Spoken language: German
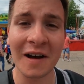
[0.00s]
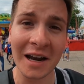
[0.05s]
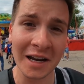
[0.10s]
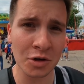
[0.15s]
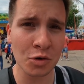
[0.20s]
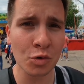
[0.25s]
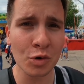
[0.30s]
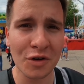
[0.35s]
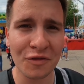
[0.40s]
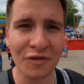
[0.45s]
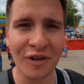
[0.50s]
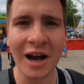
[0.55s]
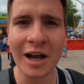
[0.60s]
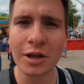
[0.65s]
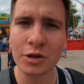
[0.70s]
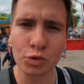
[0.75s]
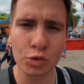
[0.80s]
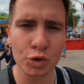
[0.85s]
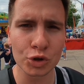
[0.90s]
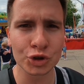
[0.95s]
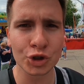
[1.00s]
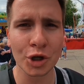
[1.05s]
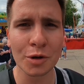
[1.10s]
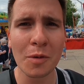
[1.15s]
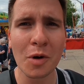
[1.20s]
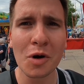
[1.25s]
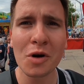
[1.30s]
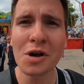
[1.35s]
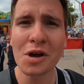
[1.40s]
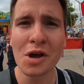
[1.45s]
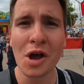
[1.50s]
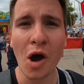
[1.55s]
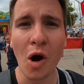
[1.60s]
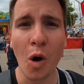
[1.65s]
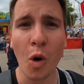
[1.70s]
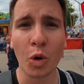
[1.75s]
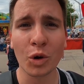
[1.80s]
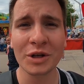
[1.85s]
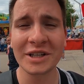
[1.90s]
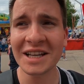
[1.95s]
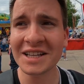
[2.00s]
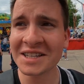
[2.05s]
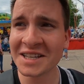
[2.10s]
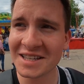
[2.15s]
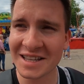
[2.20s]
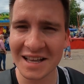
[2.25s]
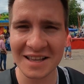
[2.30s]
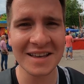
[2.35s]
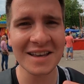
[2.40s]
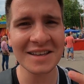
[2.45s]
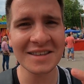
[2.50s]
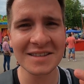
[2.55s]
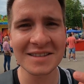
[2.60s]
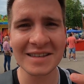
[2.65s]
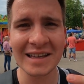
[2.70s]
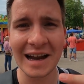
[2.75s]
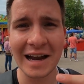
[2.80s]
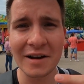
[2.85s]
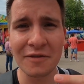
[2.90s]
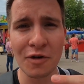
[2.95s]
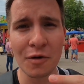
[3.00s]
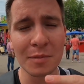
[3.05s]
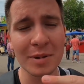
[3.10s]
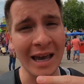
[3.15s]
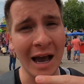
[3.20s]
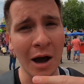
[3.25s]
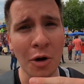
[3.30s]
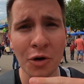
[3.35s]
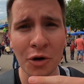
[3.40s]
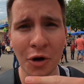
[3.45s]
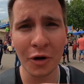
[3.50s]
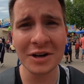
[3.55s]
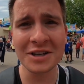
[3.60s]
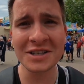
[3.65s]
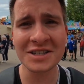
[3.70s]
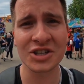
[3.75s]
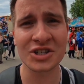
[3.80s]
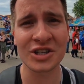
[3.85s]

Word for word: War eine coole Fahrt, gute Stimmung und jetzt geht tatsächlich ein für mich auch neues